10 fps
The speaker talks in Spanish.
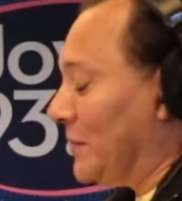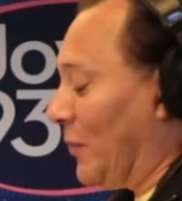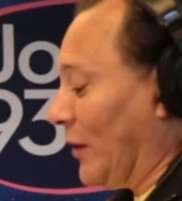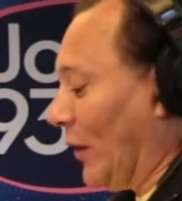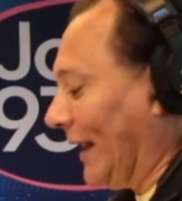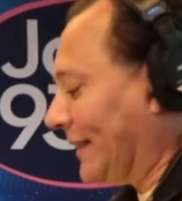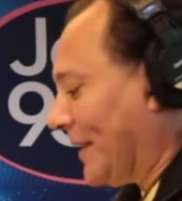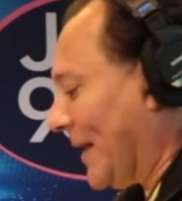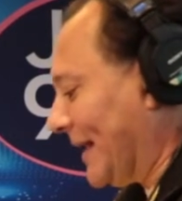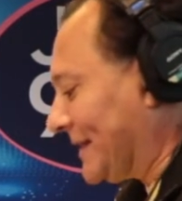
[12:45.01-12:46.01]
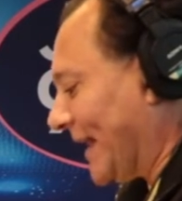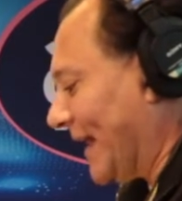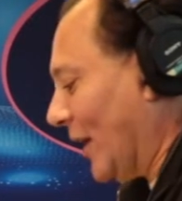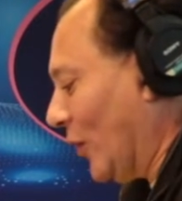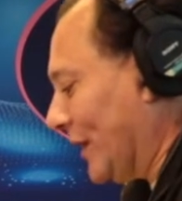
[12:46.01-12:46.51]
Bueno, el tema es
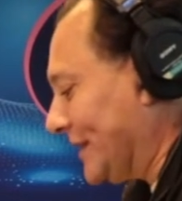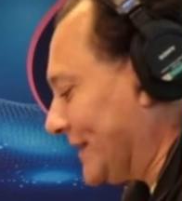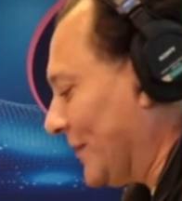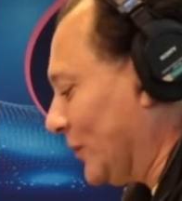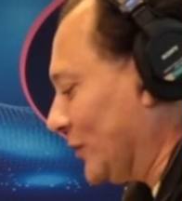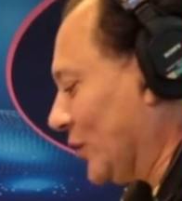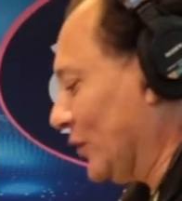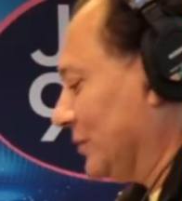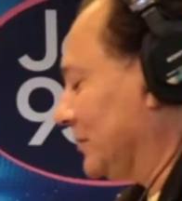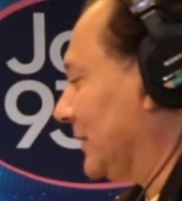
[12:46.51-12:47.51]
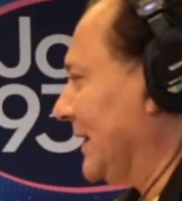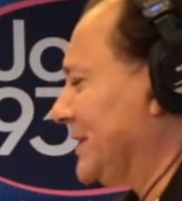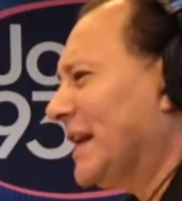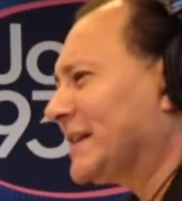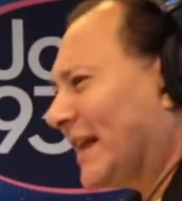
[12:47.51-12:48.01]
que hoy estamos con
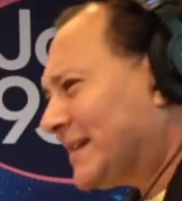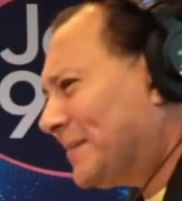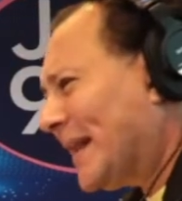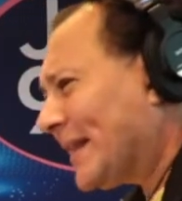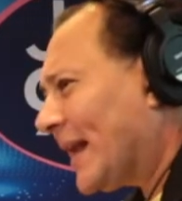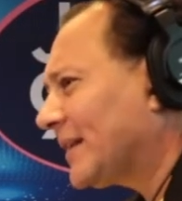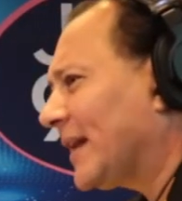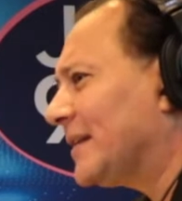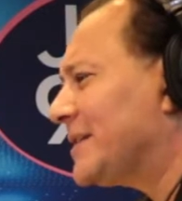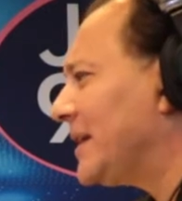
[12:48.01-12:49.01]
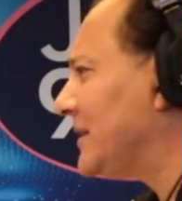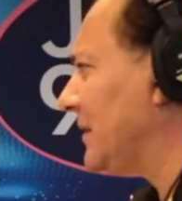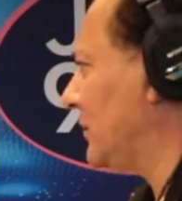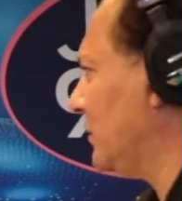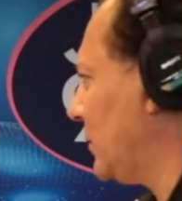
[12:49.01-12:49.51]
clichés. ¿Es verdad que clichés
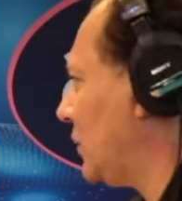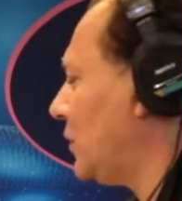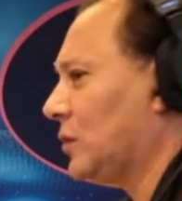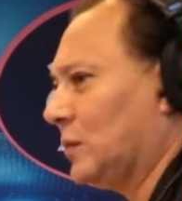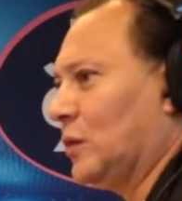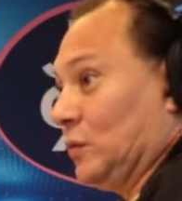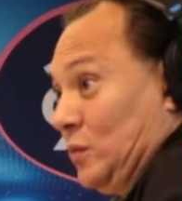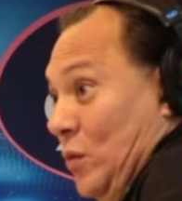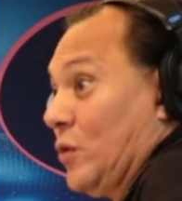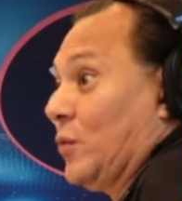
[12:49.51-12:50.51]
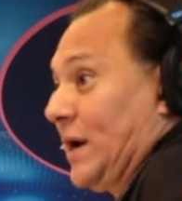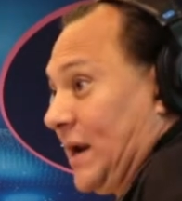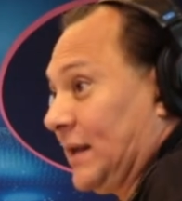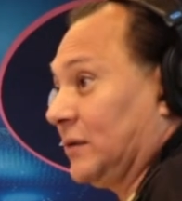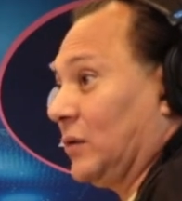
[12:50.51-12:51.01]
tomó como un muy buen
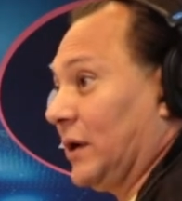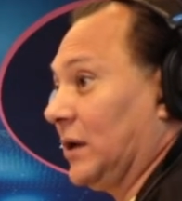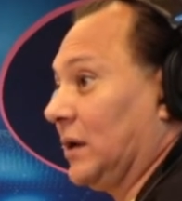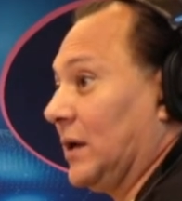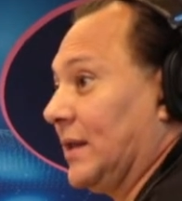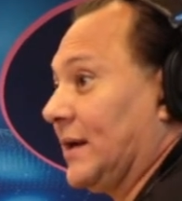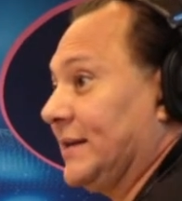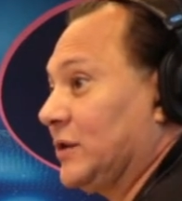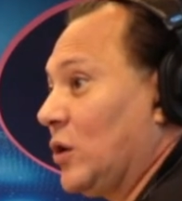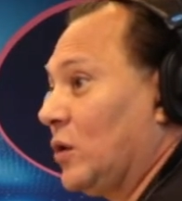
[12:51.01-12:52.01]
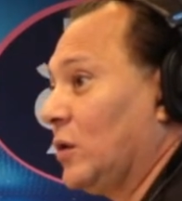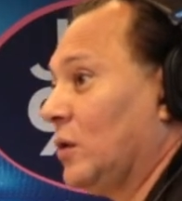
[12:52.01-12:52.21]
rato en quedar listo?